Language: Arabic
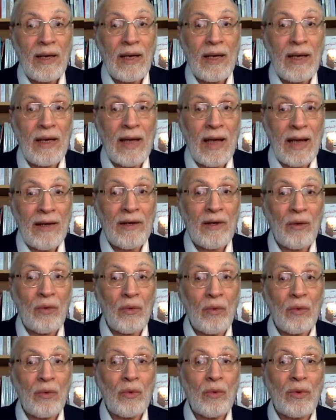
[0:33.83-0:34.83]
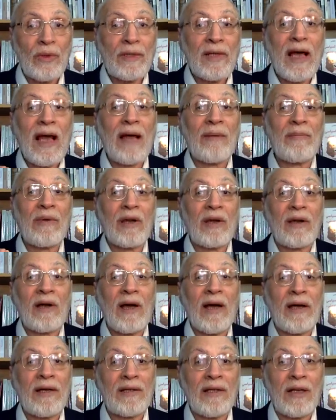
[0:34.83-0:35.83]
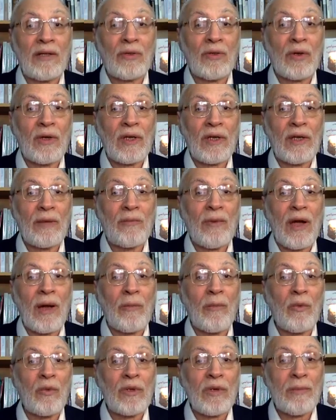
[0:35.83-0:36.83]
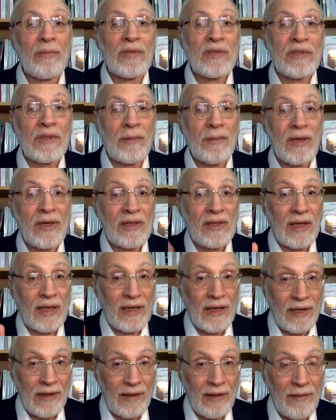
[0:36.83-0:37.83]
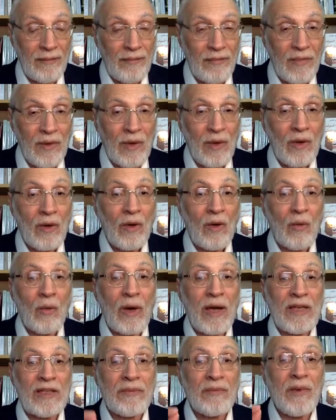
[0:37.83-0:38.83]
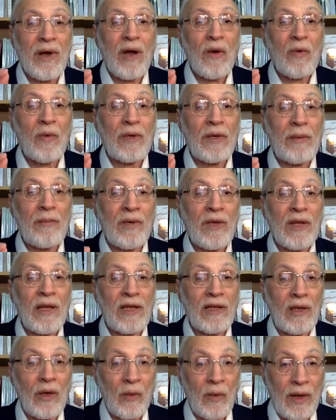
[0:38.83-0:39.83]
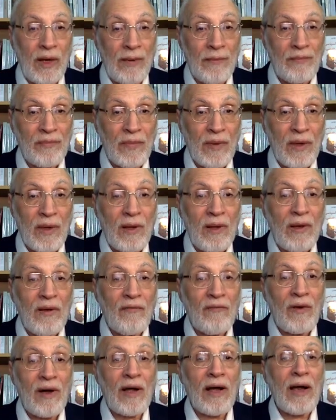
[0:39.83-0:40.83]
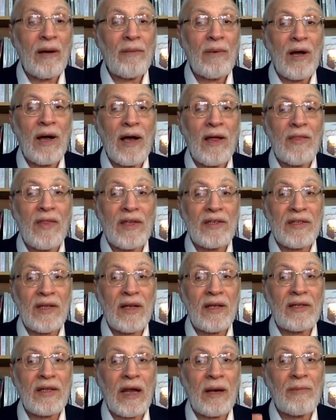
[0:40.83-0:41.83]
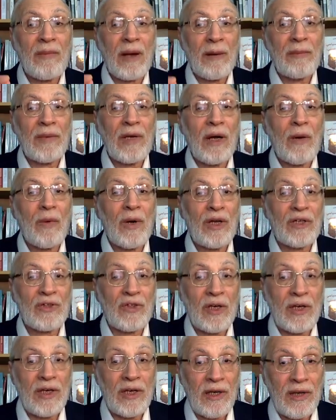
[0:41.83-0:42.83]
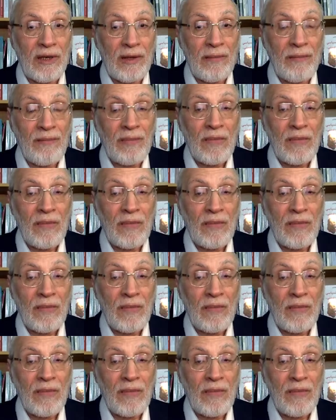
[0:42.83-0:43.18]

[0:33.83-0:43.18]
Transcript: إلا أنه دعم القائد التركي محمود بن سبكتكين وأسماه يمين الدولة فقام هذا سنة 420